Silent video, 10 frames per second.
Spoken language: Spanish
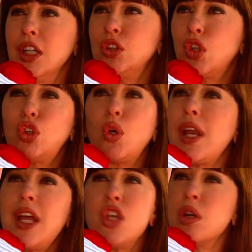¿Tú, tú
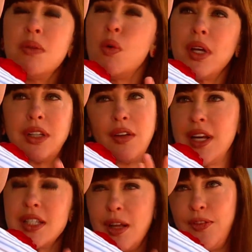crees que yo no me voy a atrever
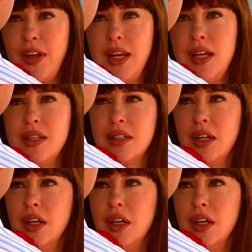a ser feliz?